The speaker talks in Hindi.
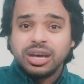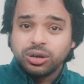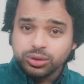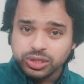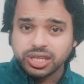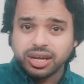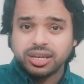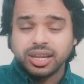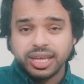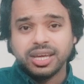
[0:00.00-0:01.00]
उस तरह
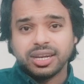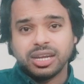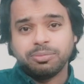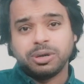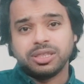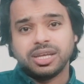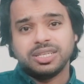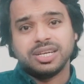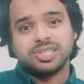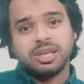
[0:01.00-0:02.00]
नहीं करना पड़ता
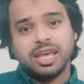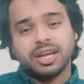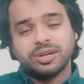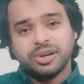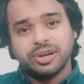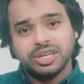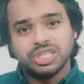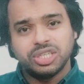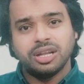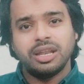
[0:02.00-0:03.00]
जैसे एक
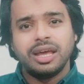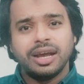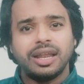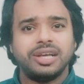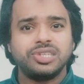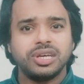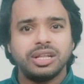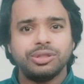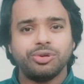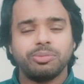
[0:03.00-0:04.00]
ट्रेडिशनल
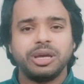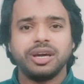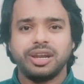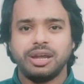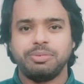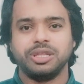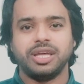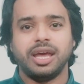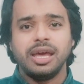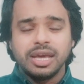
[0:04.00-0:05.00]
क्लासिकल दौर में करना
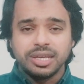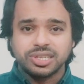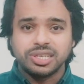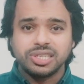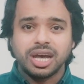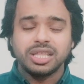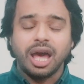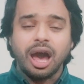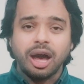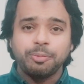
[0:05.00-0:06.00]
पड़ता है इसके
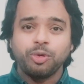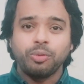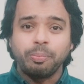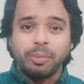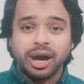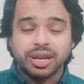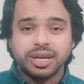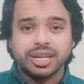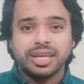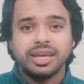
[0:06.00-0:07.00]
साथ आपको
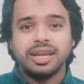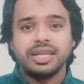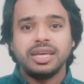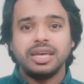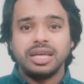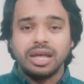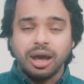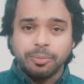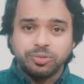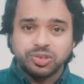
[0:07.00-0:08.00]
मार्केटिंग के लिए
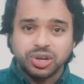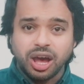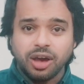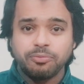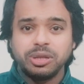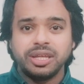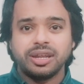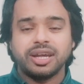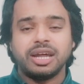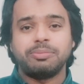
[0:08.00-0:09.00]
स्टाफ भी नहीं
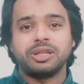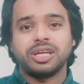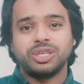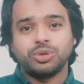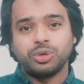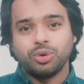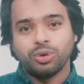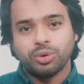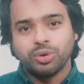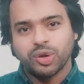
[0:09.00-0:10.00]
रखना पड़ता जो
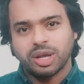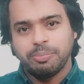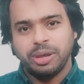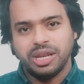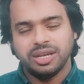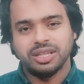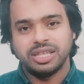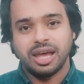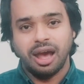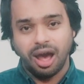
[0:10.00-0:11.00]
डोर टू डोर कंपेन
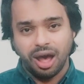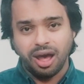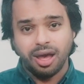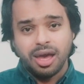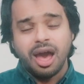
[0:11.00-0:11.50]
करता है हाँ